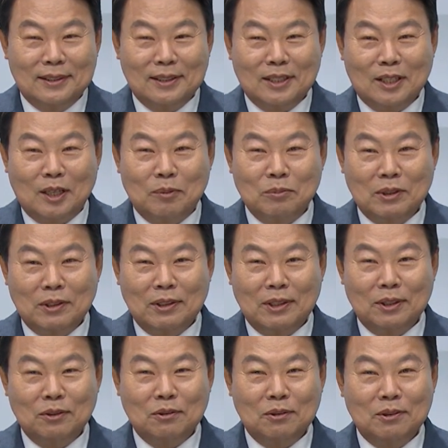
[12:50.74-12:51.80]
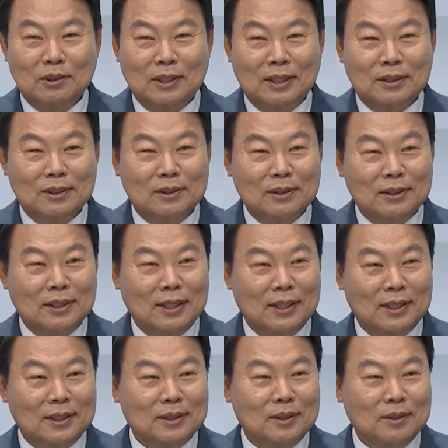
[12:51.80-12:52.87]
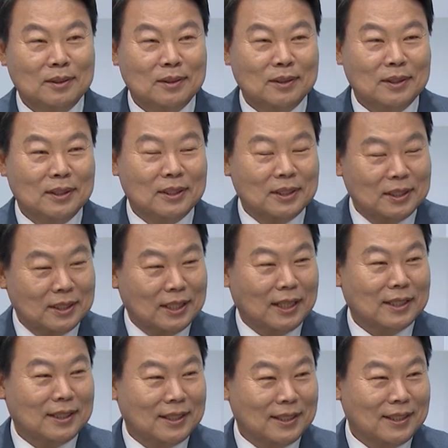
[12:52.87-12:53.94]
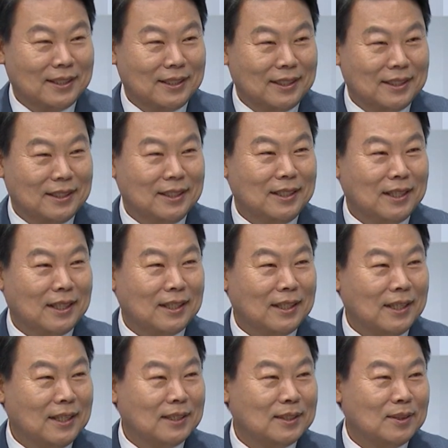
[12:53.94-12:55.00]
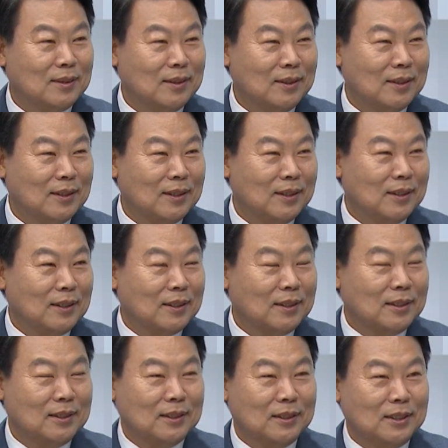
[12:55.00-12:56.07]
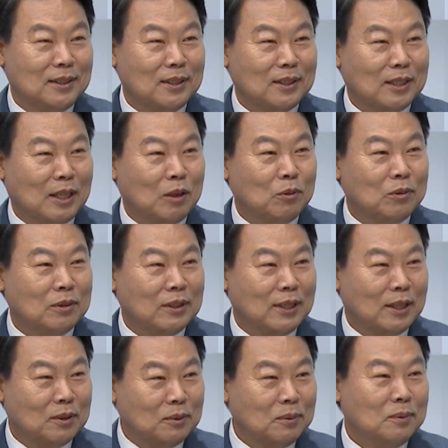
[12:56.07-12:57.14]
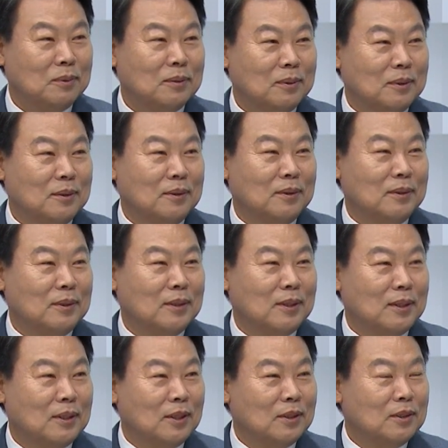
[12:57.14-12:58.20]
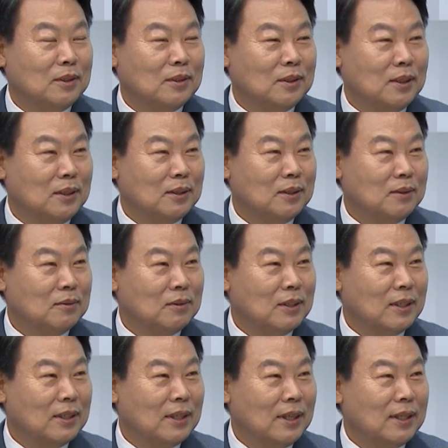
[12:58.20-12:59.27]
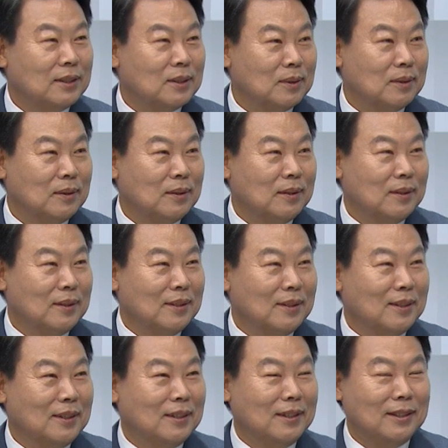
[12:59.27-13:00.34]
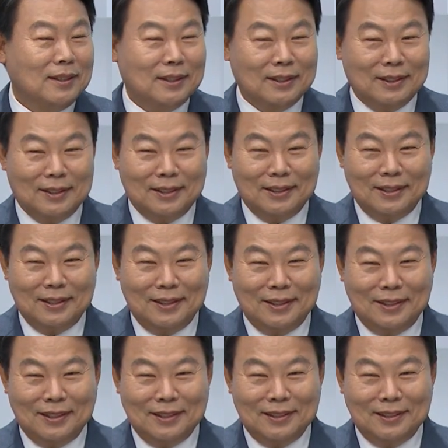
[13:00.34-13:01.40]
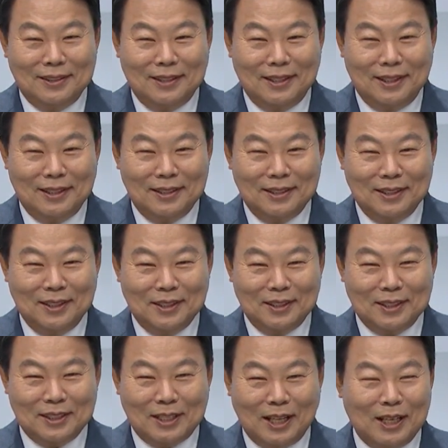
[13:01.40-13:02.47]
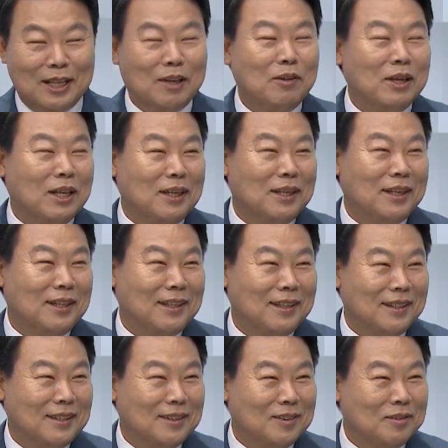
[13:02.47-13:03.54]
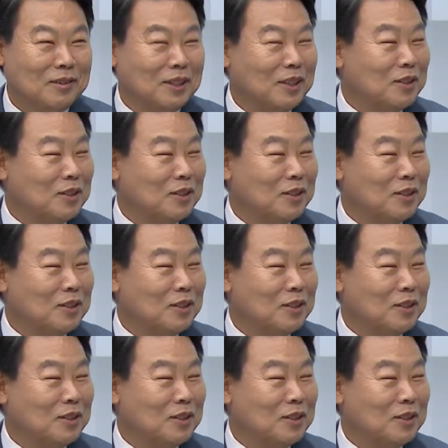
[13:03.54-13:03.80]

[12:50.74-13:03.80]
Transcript: 네, 감사원의 유권해서 의뢰를 해서 일안, 이안 해서 그 의견 나오는 대로 이제 결정을 해서 우리가 해야죠. 네. 예, 그게 의견이 잘 나와야 네. 우리가